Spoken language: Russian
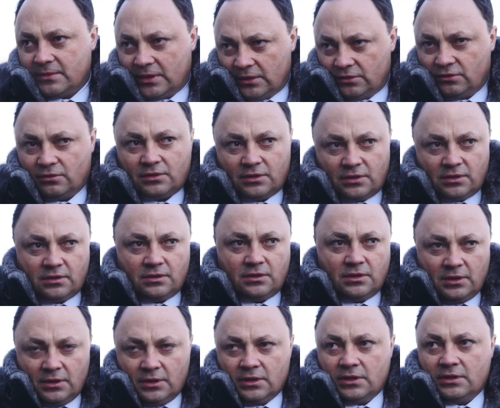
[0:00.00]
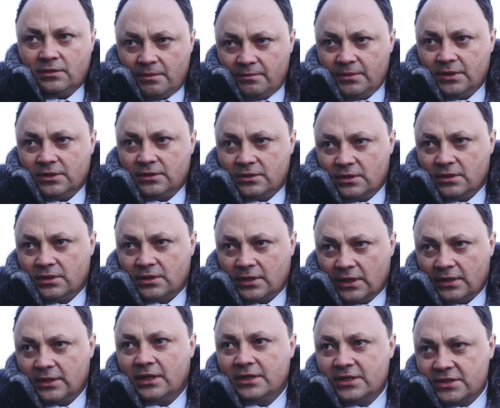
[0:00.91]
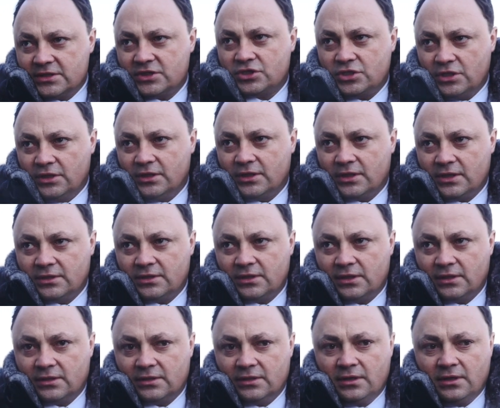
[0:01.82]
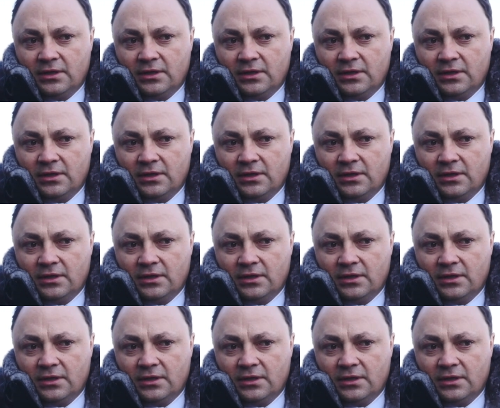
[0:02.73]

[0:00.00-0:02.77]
которые на момент, когда они зашли на контракт.